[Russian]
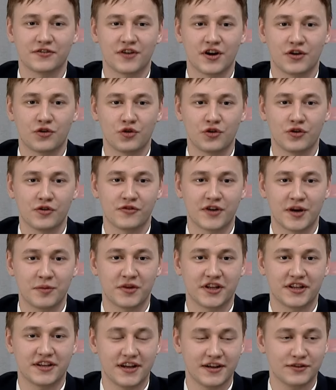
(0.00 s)
в какое
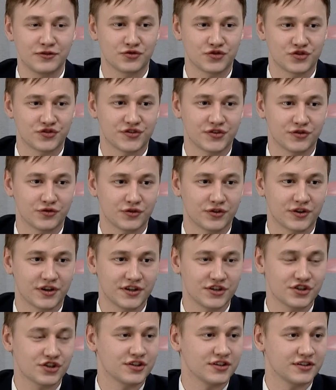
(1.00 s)
время дня лучше всего.
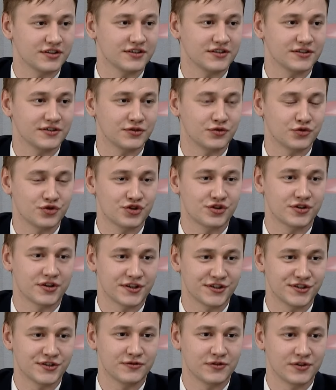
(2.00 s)
Конечно, очень
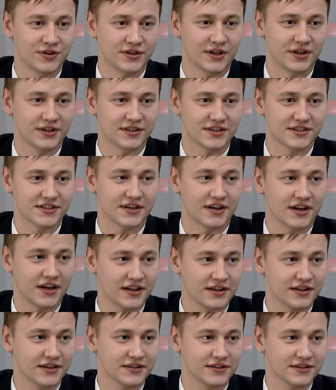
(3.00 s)
красиво летать на
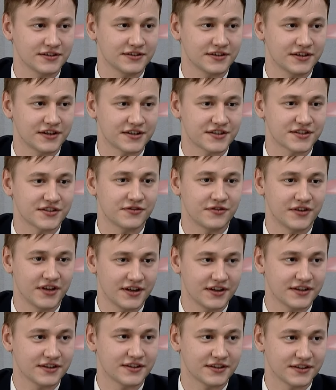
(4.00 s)
закатах, на
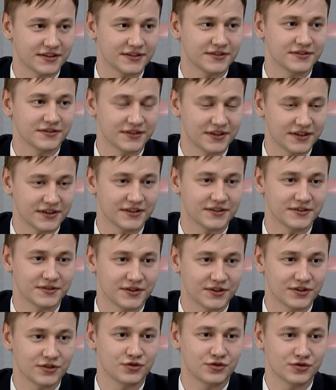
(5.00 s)
рассветах. Да,
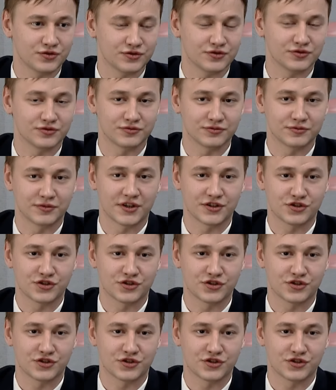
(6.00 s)
оно,